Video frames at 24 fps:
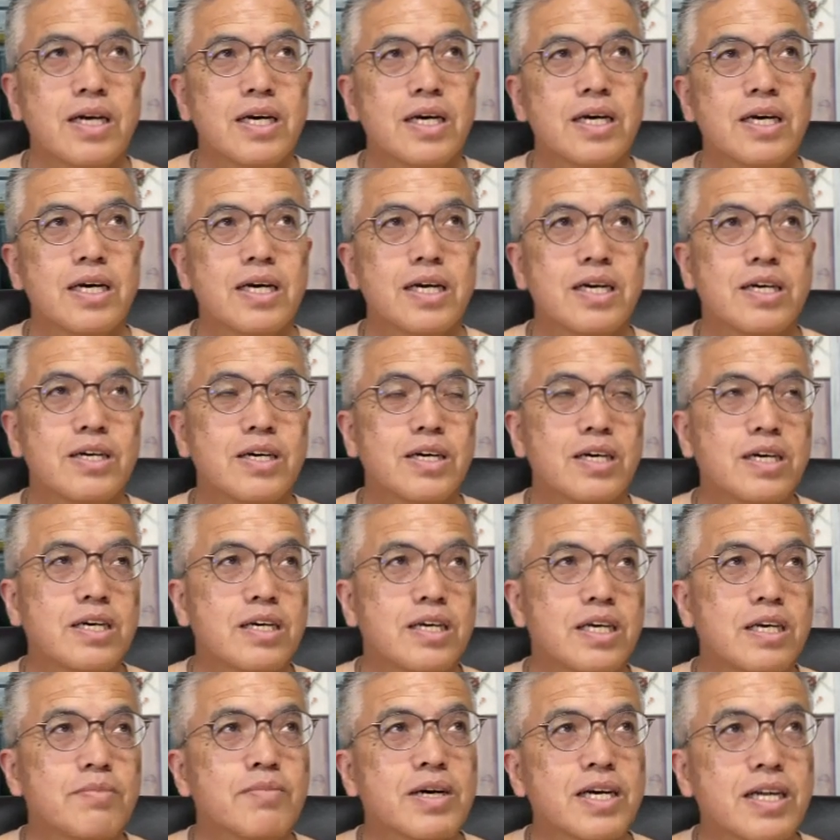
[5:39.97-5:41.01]

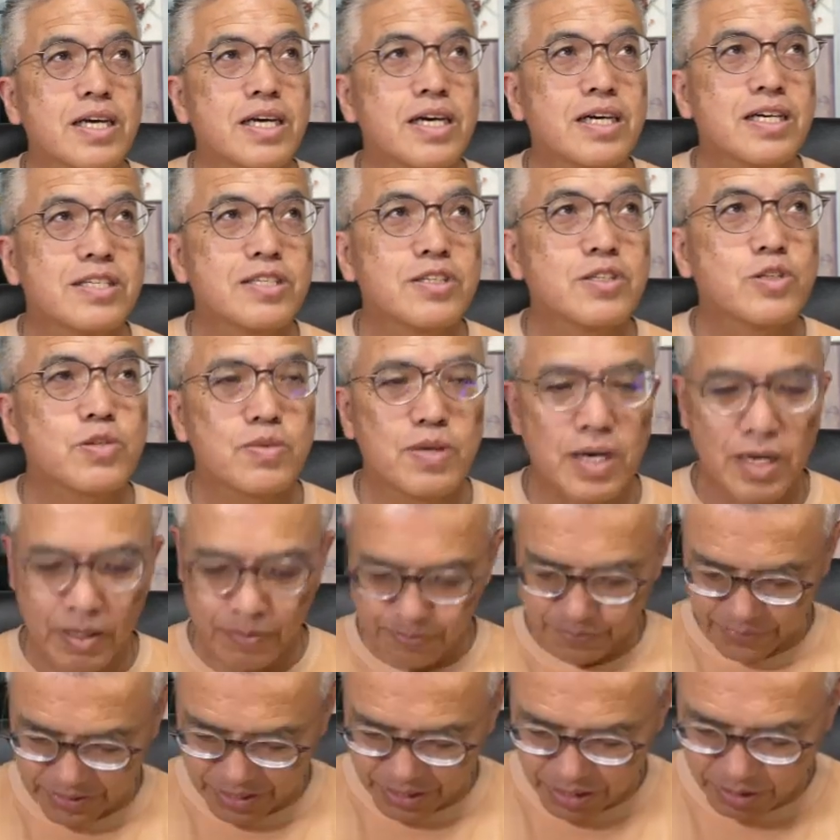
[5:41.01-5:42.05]
今ね実は
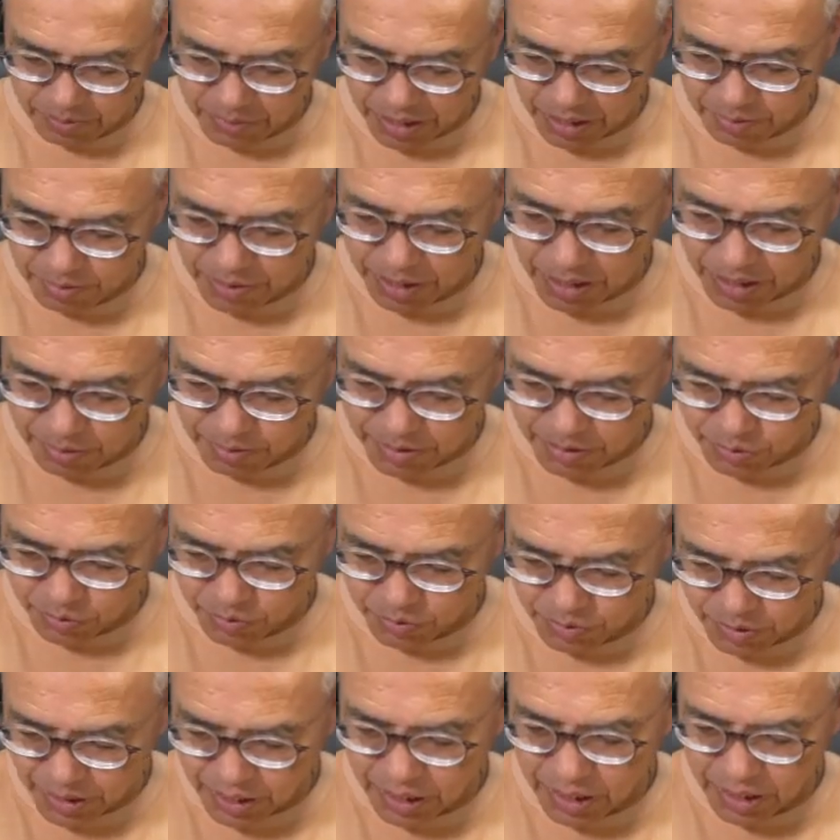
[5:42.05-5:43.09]
今
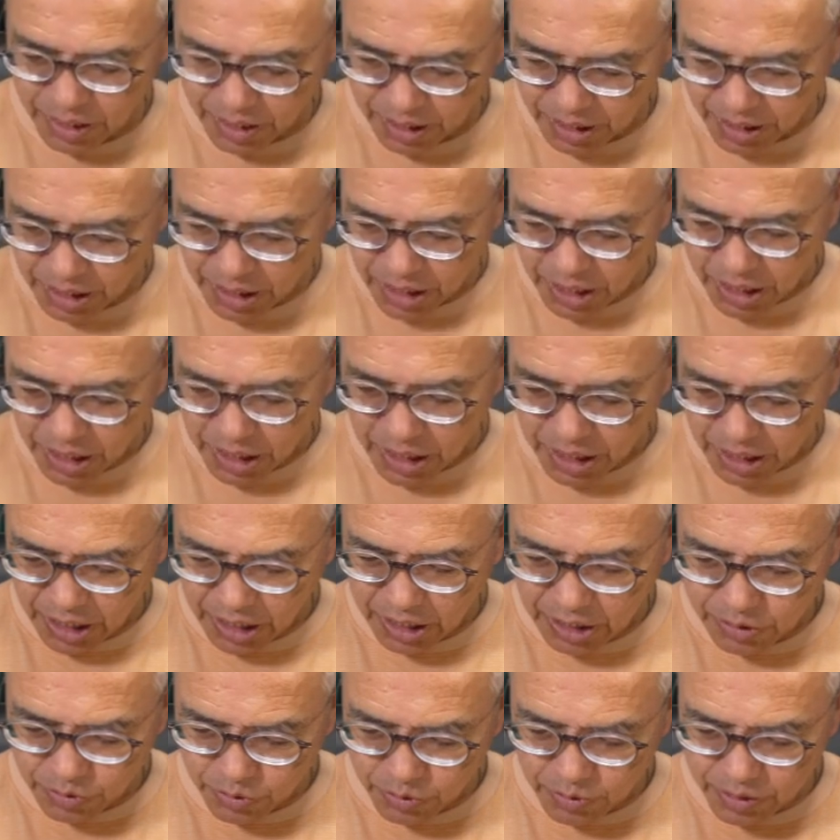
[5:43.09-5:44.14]
Amazon で、
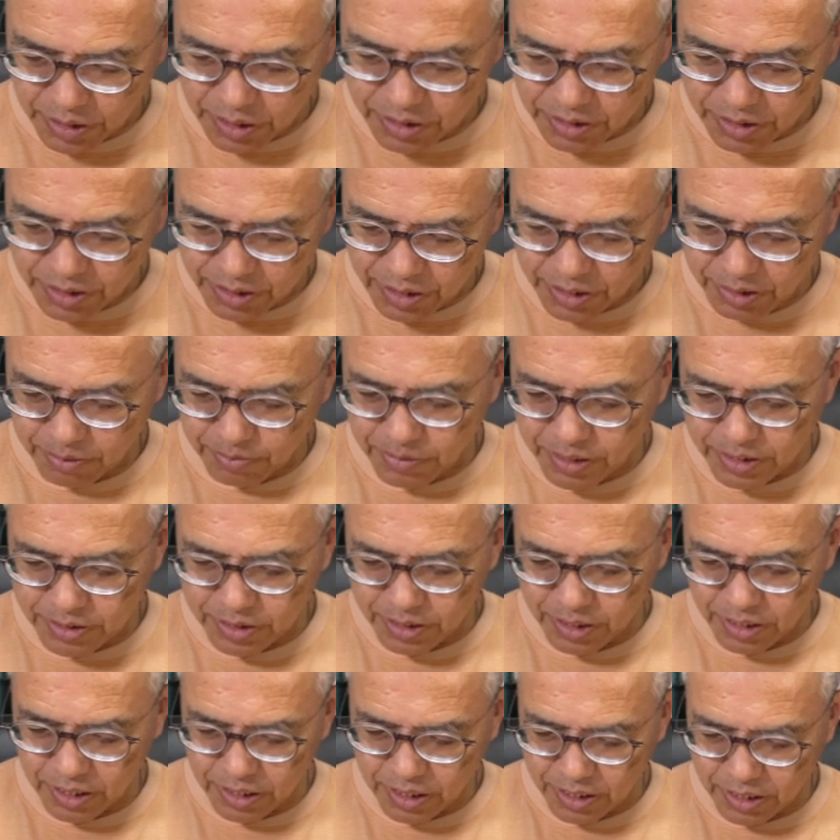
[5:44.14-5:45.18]
充電式
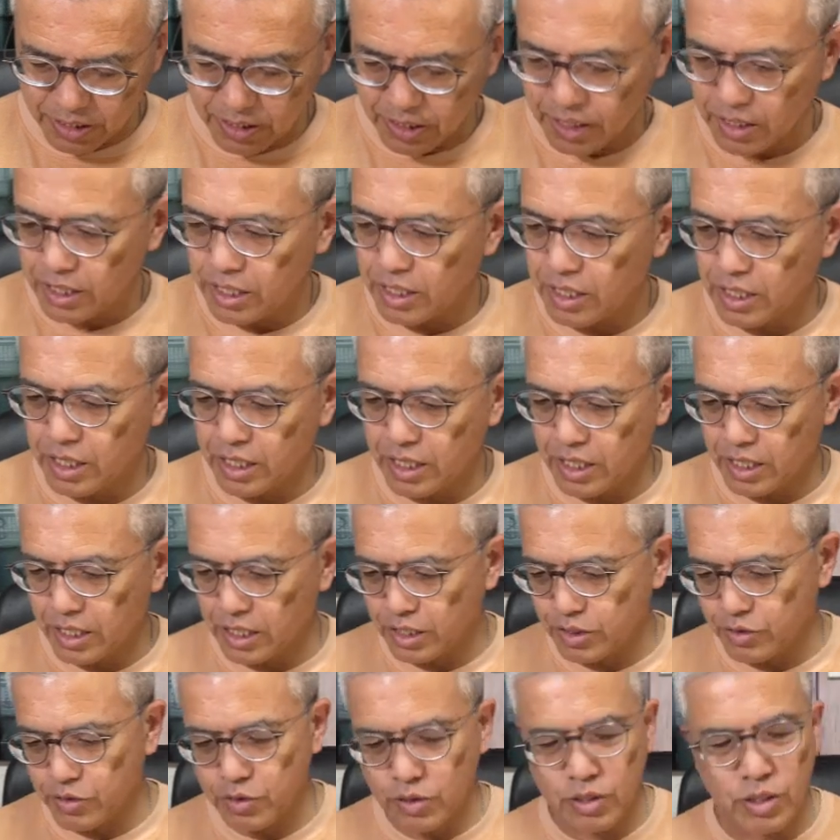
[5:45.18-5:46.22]

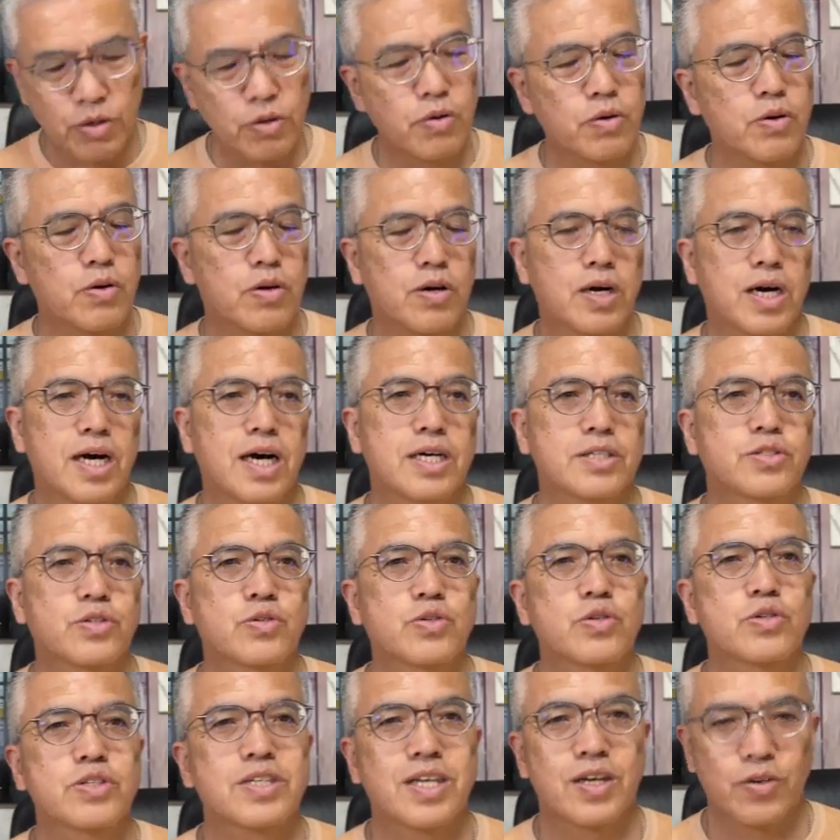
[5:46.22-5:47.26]
バッテリー、12本発
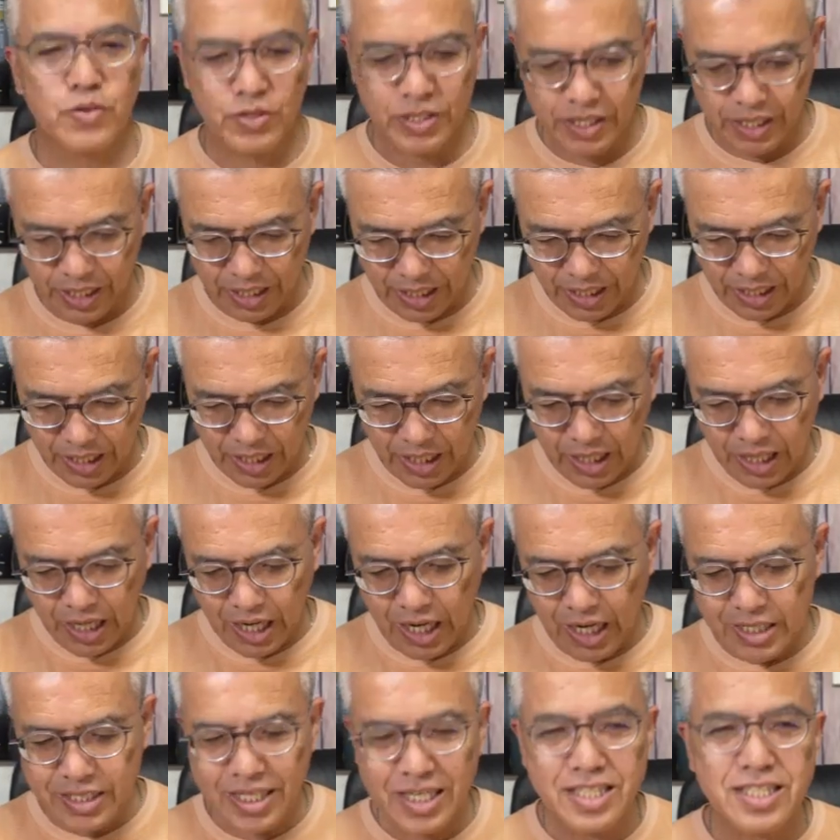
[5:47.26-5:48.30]
注したので、
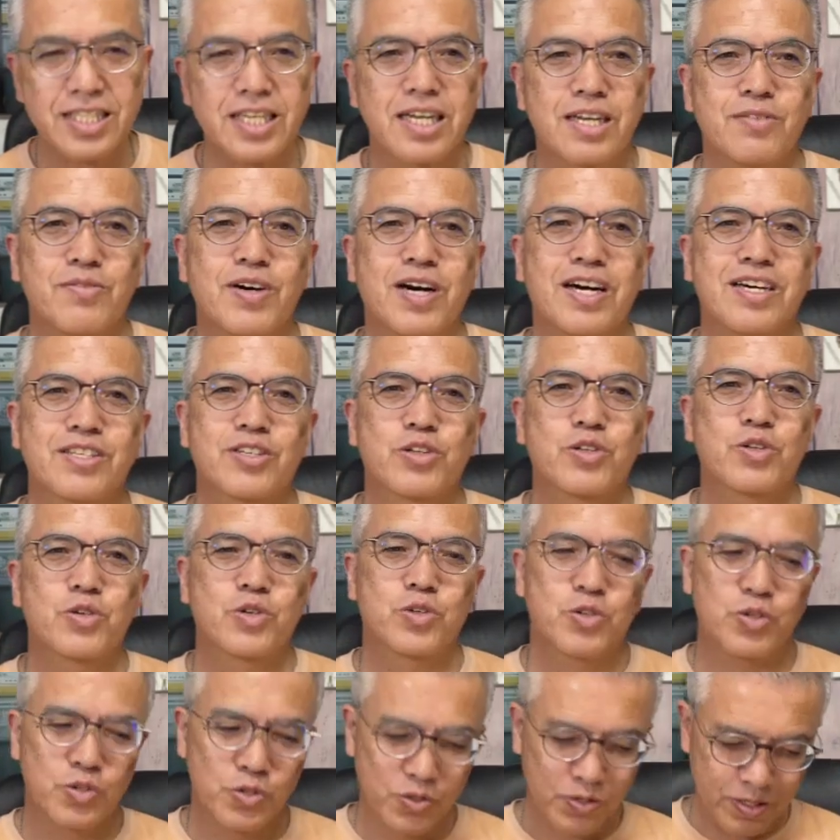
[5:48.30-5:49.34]
あさってには届
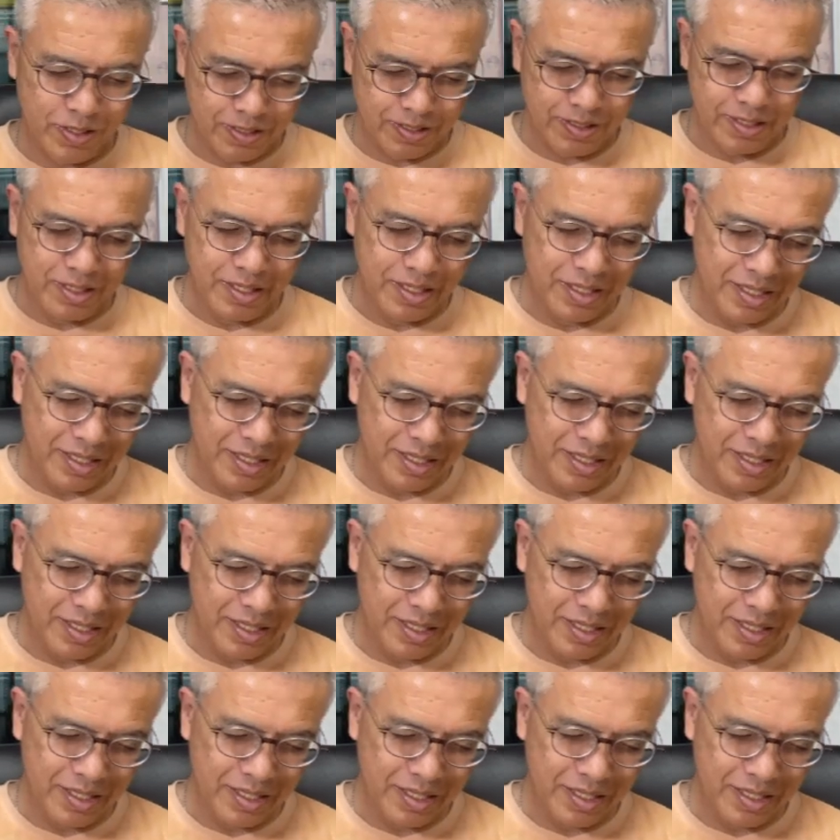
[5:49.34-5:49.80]
くようです。